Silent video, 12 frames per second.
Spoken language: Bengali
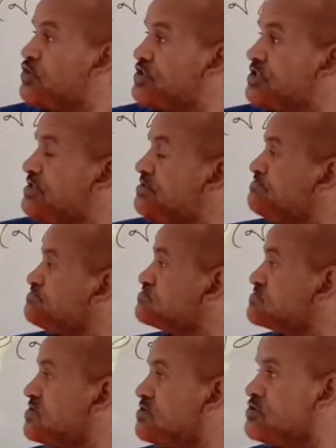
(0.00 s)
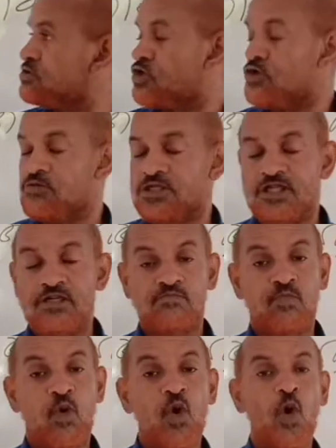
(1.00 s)
হচ্ছে সর্বজা
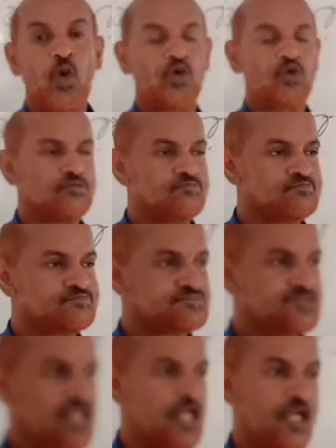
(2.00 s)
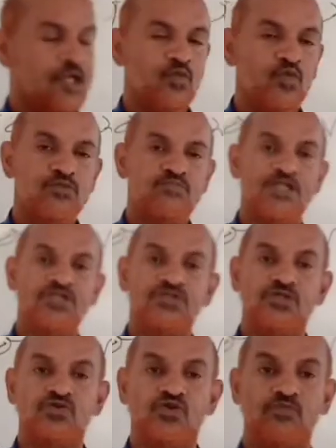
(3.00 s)
ভোগ হ্যাঁ উৎপাদিত
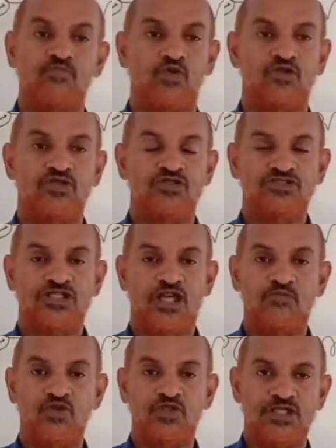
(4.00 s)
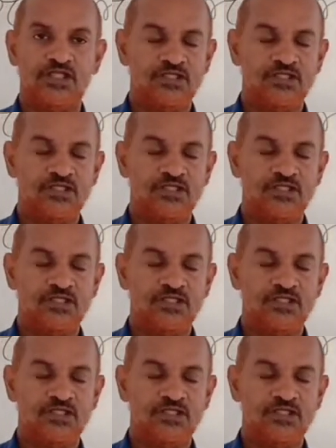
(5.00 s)
দ্রব্য সামগ্রী